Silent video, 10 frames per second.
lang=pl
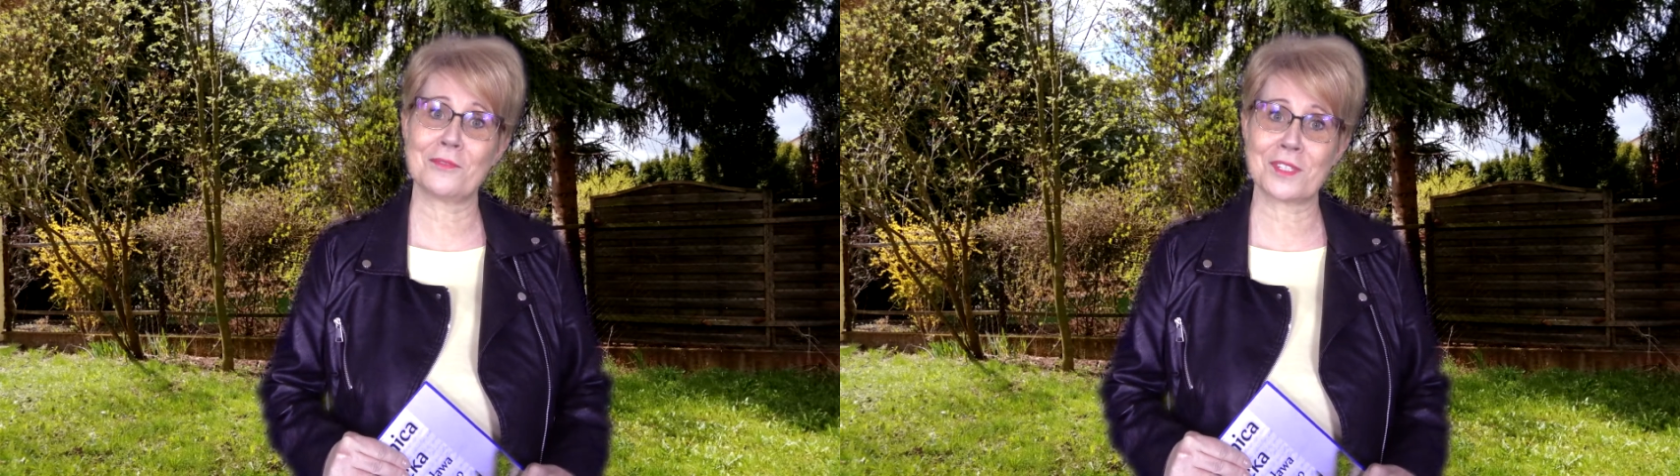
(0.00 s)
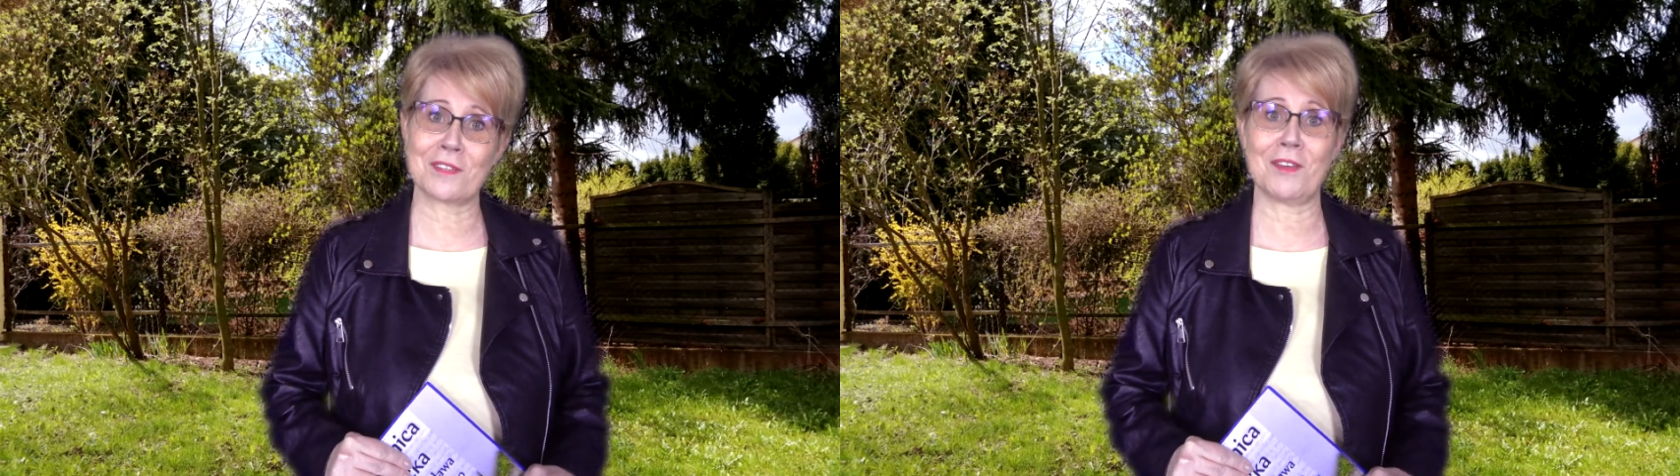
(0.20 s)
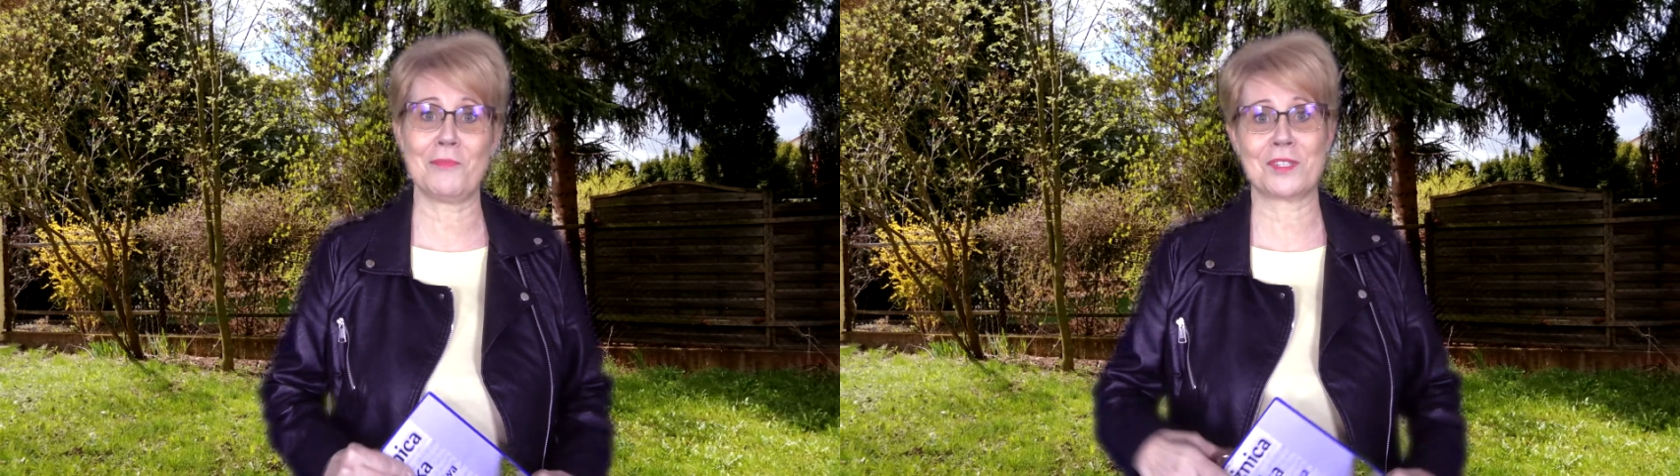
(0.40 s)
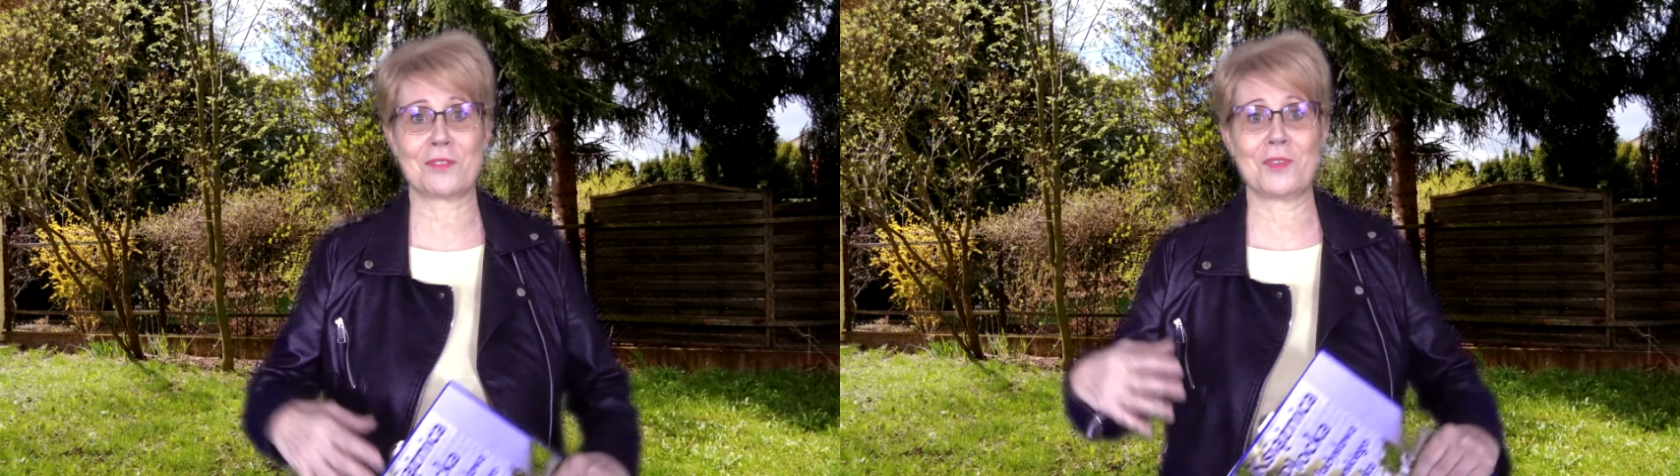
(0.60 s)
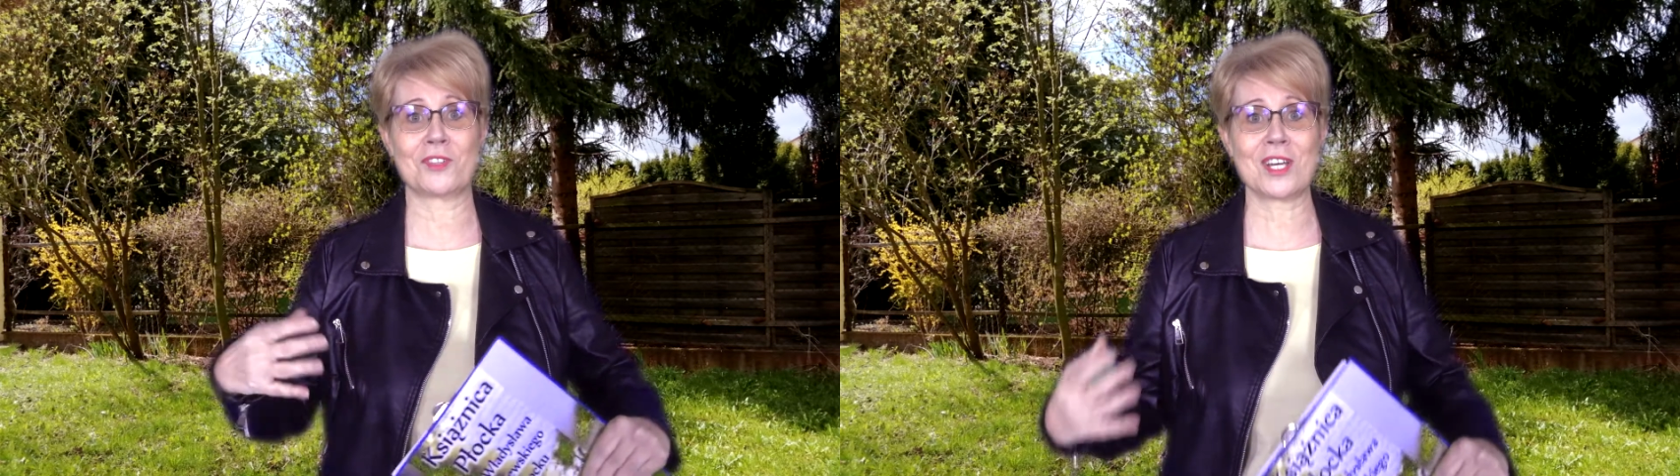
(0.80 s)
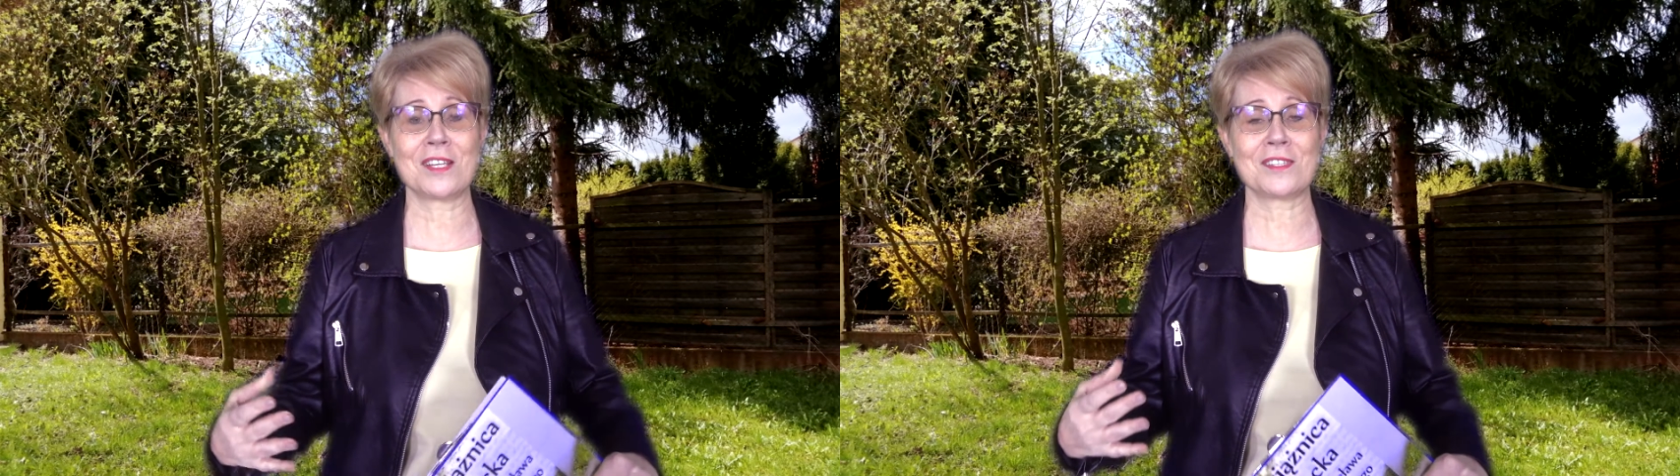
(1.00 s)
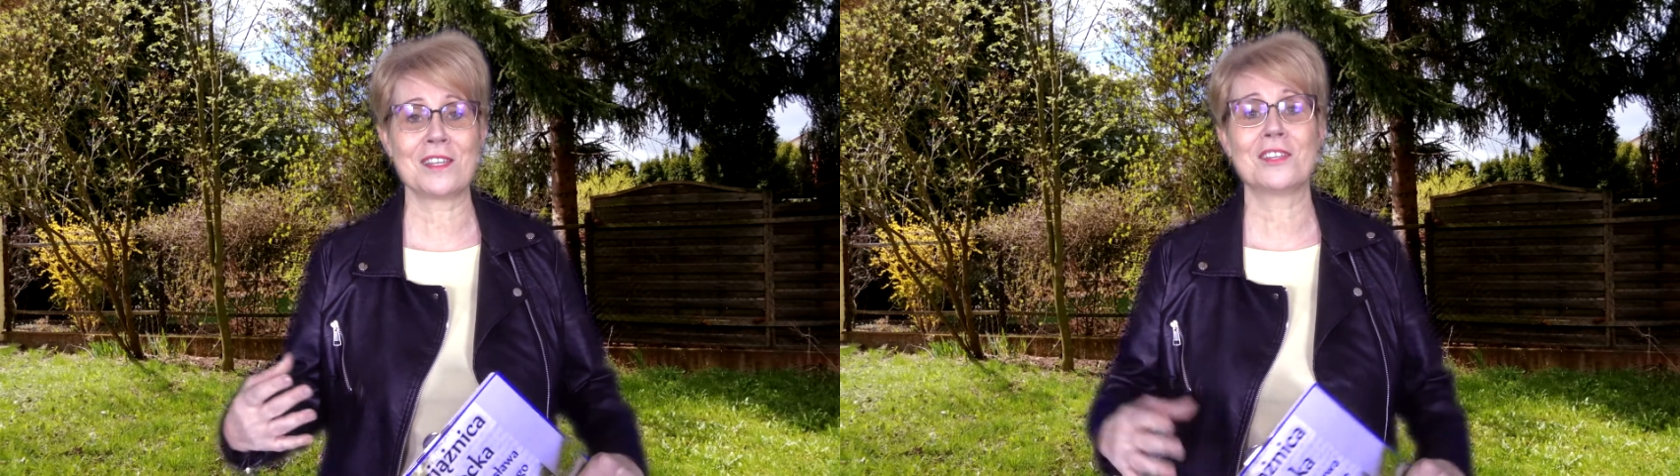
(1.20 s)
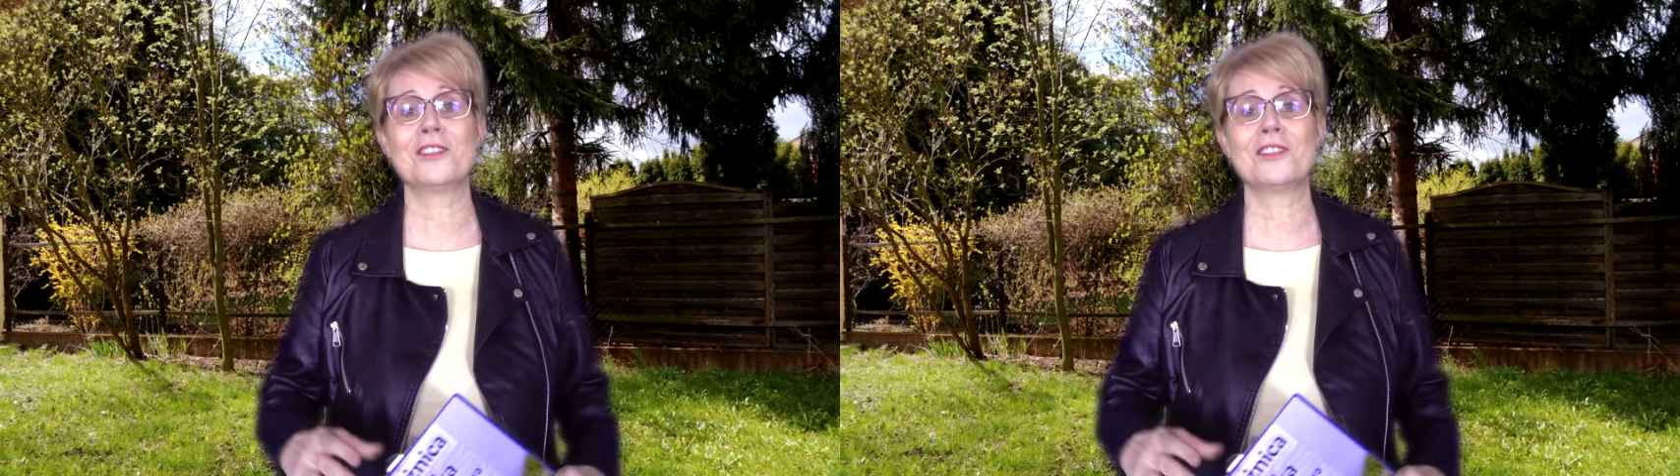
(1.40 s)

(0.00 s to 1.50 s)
ustawiamy sobie czas